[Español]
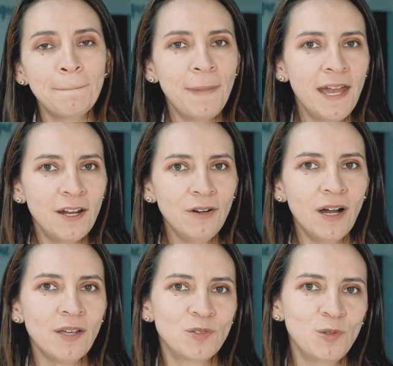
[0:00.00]
pero
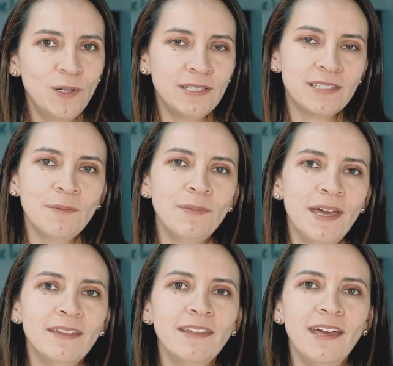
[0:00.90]
a su vez
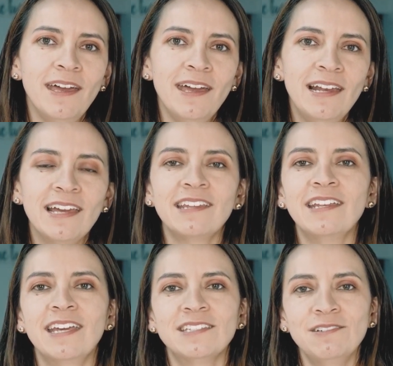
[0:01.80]
también la
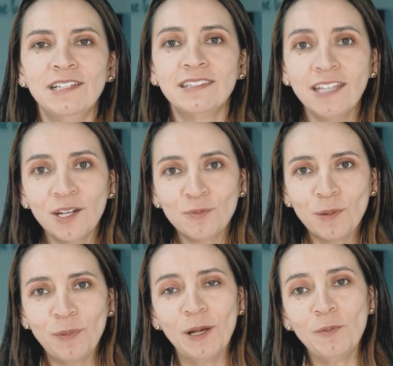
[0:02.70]
ingeniería civil tiene un
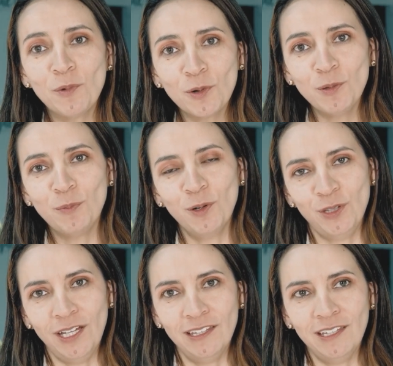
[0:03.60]
papel muy
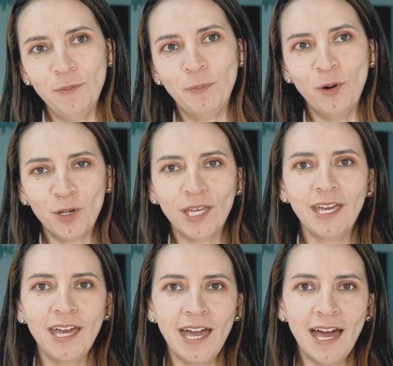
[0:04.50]
importante
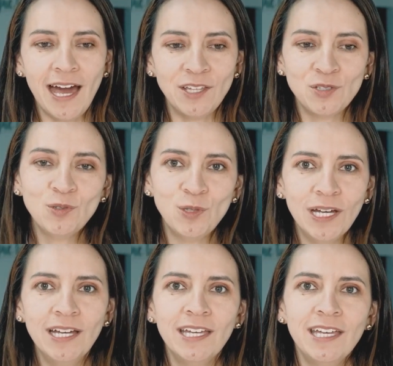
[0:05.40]
porque ayuda